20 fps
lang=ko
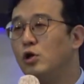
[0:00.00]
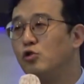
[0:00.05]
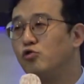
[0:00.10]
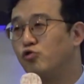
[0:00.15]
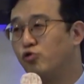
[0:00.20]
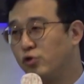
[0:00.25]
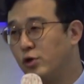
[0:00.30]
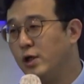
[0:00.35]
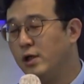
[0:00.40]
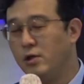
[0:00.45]

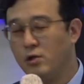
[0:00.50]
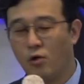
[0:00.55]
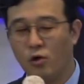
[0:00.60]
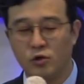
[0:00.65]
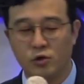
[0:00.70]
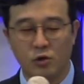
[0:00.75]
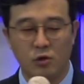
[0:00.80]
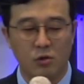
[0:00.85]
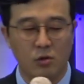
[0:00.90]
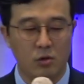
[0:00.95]
죽이는
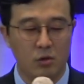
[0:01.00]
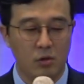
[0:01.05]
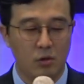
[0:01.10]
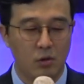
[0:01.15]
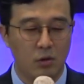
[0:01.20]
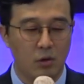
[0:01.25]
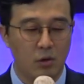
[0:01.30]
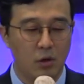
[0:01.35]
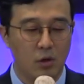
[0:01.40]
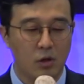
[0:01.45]
거죠.
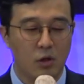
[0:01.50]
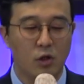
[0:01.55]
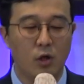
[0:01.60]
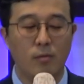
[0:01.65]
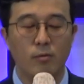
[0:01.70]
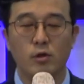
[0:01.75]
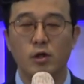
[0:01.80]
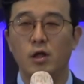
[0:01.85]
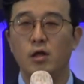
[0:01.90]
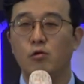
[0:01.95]

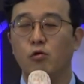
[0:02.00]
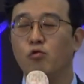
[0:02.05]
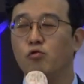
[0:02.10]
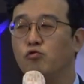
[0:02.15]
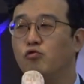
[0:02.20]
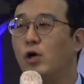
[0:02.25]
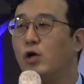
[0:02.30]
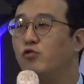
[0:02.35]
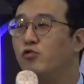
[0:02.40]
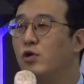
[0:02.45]
그럼 이 소는
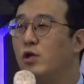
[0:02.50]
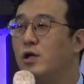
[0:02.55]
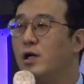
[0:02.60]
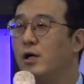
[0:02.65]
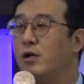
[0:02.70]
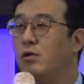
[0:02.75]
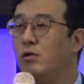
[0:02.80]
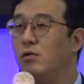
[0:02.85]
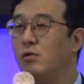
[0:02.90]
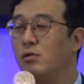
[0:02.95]
누가
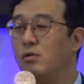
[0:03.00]
죽일까요?